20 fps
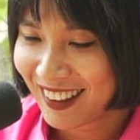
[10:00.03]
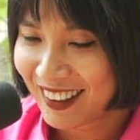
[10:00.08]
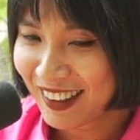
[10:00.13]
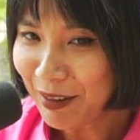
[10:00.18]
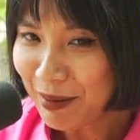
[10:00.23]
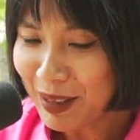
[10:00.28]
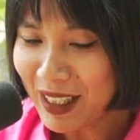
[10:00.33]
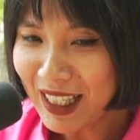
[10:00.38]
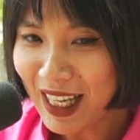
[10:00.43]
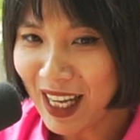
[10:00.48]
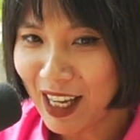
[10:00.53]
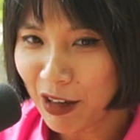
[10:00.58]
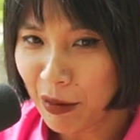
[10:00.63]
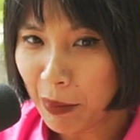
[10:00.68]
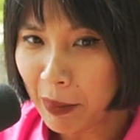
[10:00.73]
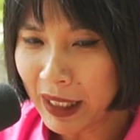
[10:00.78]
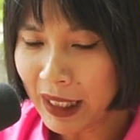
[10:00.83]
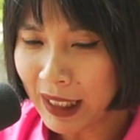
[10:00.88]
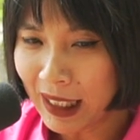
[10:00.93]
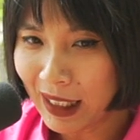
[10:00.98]
trong cái nghề của
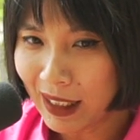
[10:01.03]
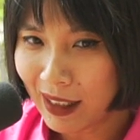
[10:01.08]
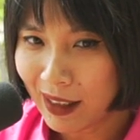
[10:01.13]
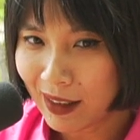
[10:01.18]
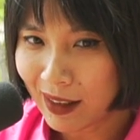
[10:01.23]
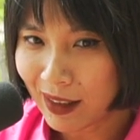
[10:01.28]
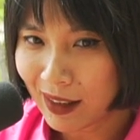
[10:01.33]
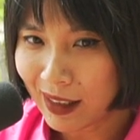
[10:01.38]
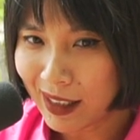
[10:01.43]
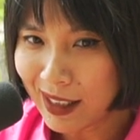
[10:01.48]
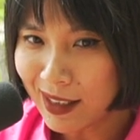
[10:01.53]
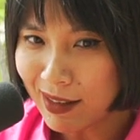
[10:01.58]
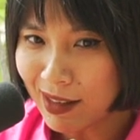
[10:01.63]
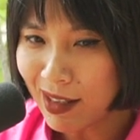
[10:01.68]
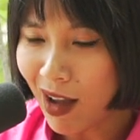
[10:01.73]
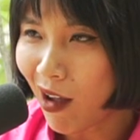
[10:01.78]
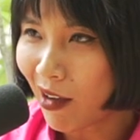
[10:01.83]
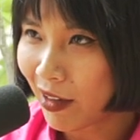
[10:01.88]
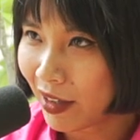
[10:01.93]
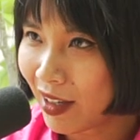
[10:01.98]
mình thì cái chữ
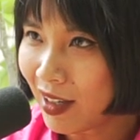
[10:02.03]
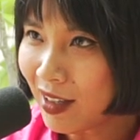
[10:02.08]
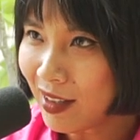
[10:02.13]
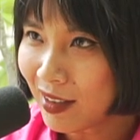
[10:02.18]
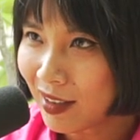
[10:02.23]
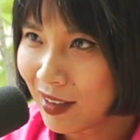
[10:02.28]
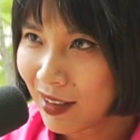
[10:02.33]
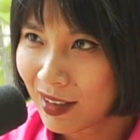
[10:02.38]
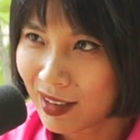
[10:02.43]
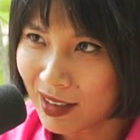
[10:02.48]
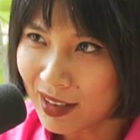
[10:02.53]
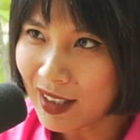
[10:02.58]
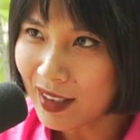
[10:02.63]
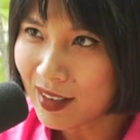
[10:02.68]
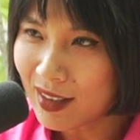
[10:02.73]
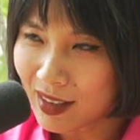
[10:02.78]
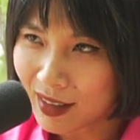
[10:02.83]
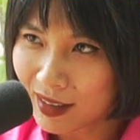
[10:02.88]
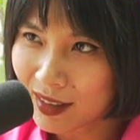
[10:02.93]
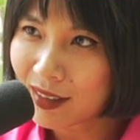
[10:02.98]
giỏi đó nó sẽ
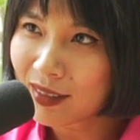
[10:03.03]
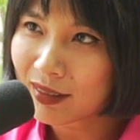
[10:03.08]
được